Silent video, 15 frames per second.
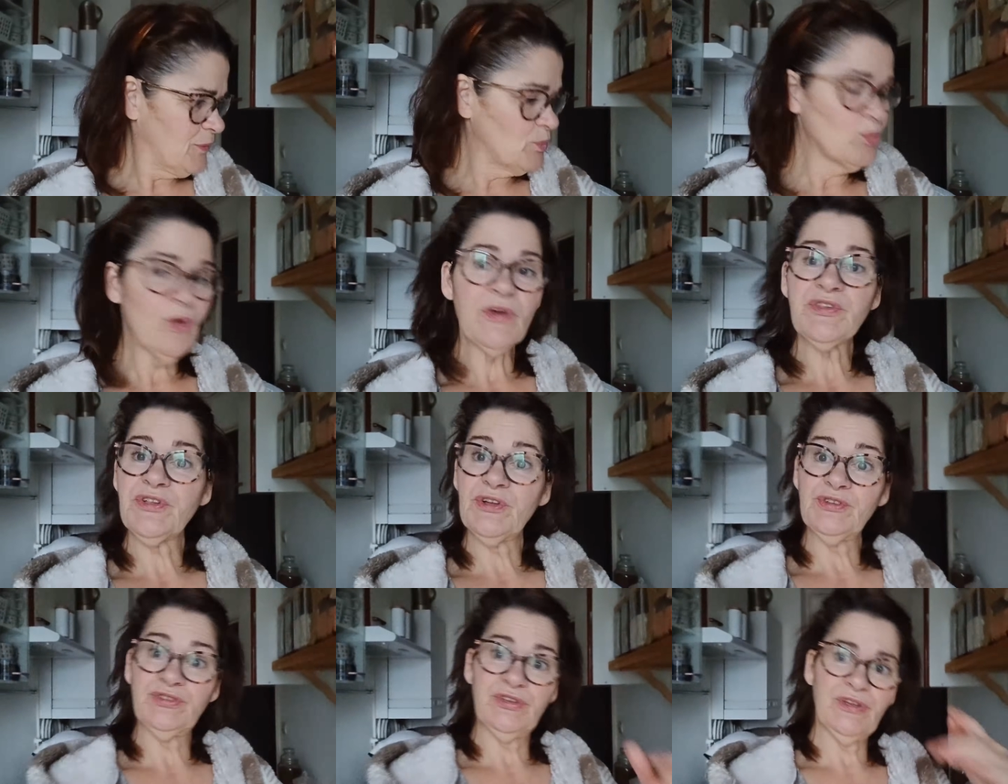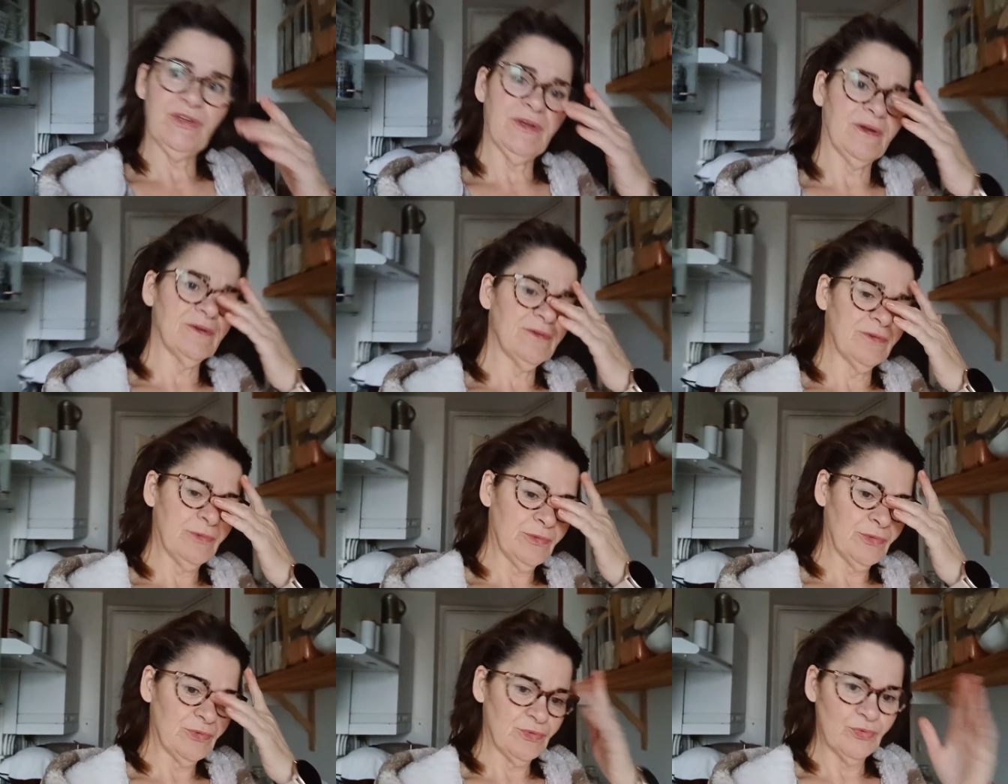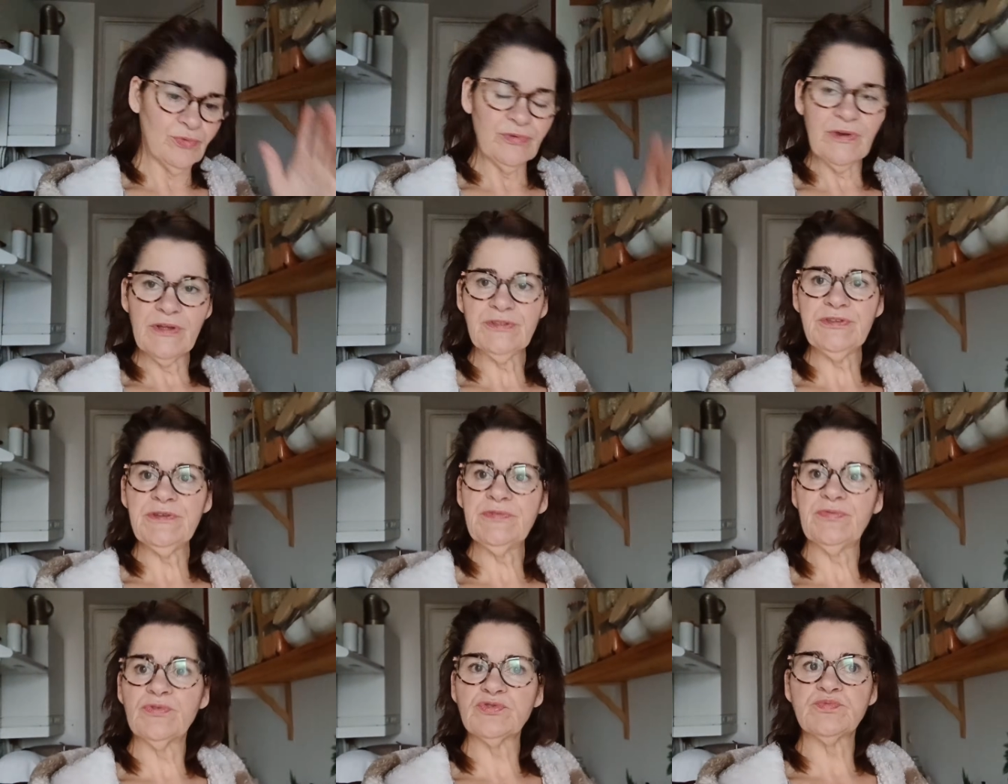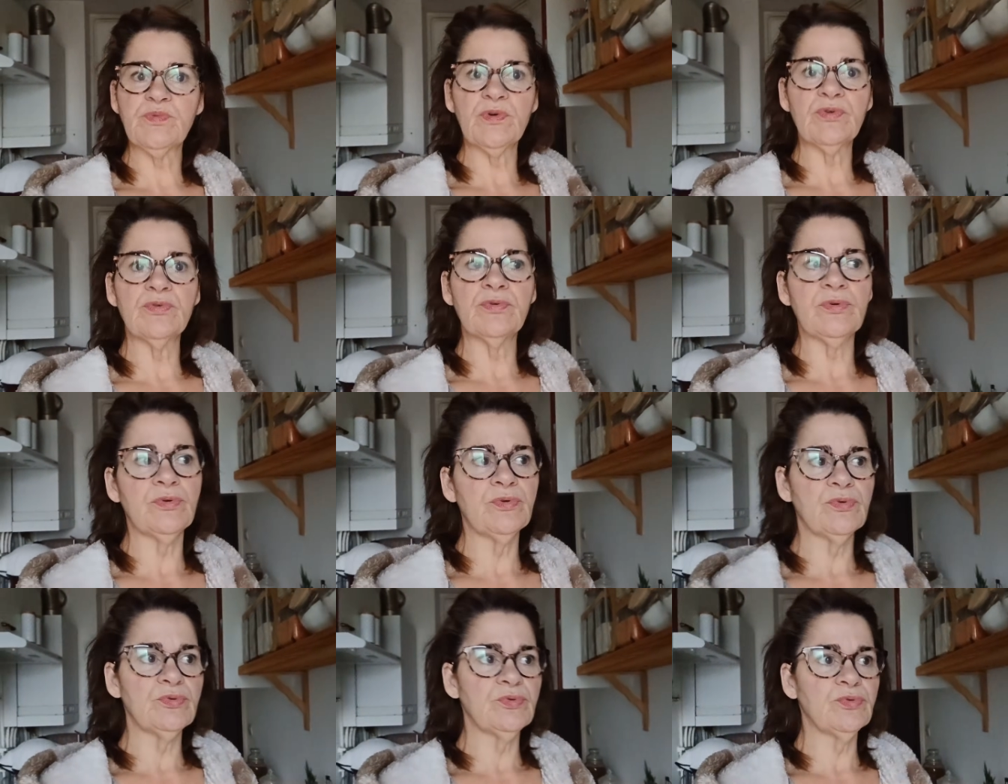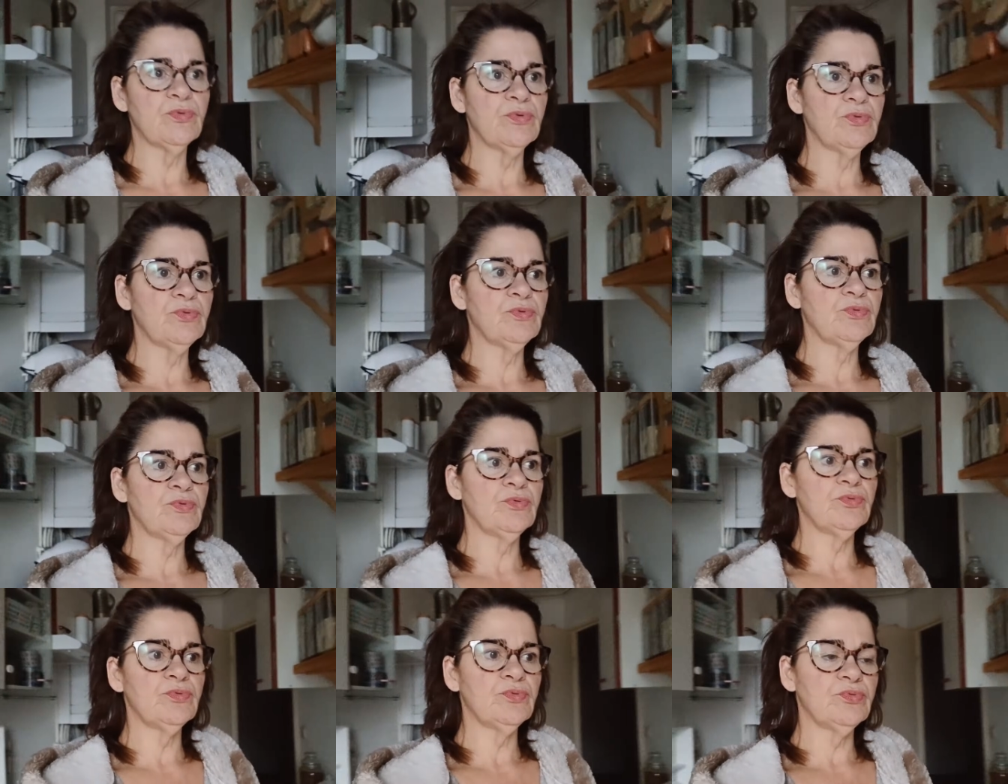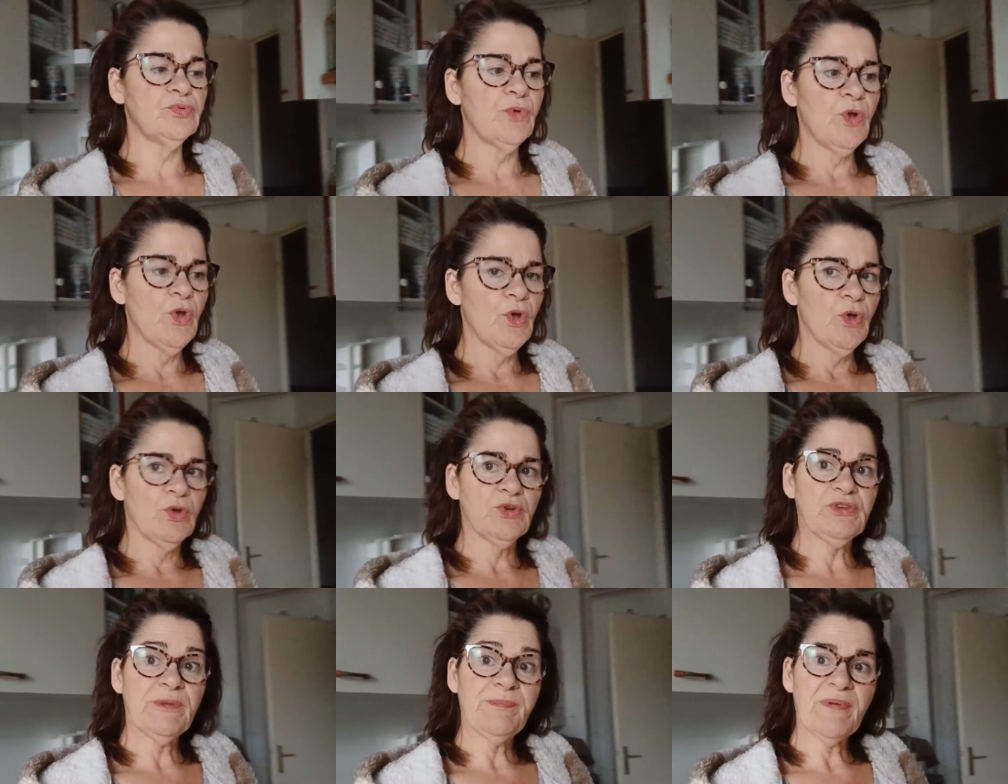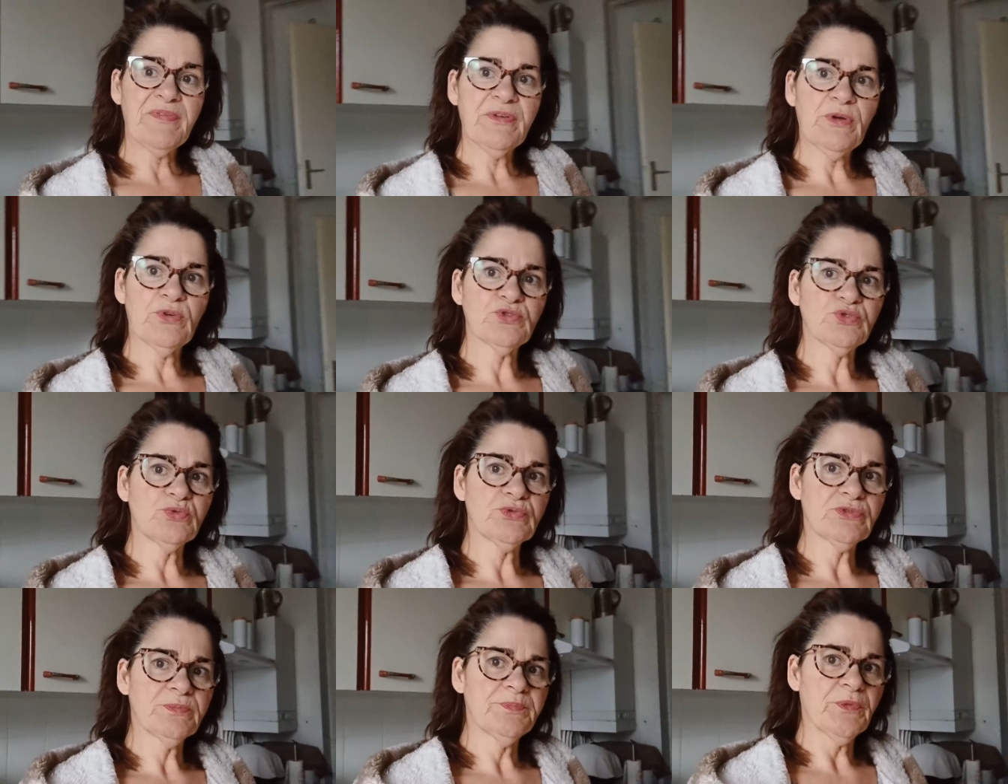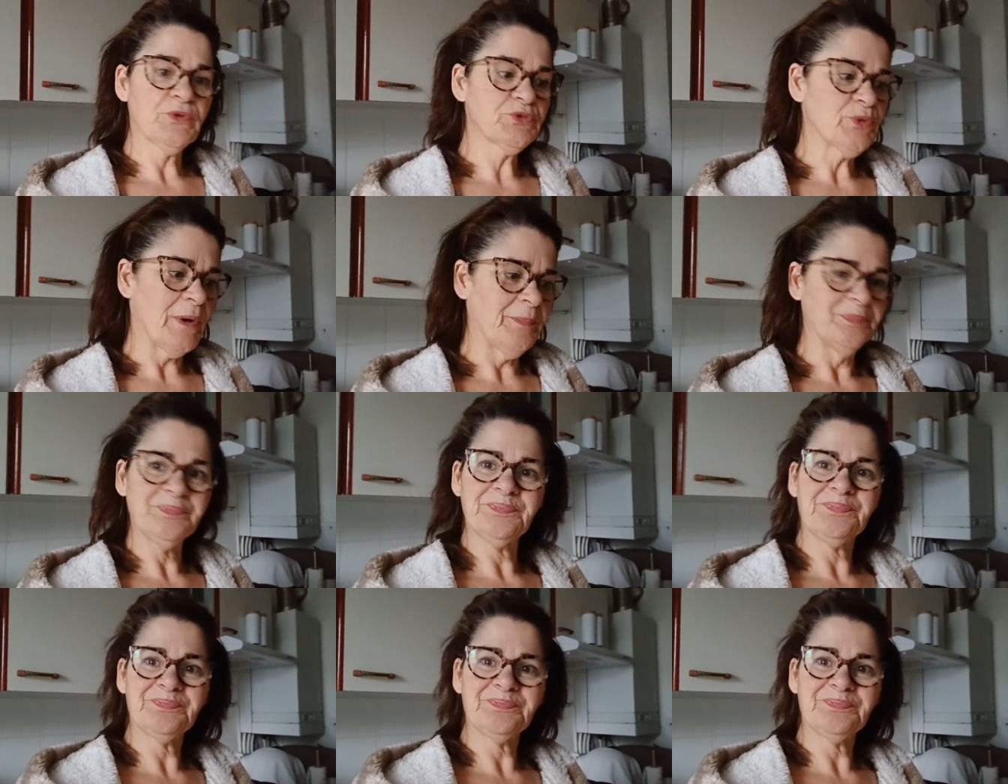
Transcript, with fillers: Moi, ça a été hein, euh, lundi, franchement, euh, j'ai pas fait grand chose en soi.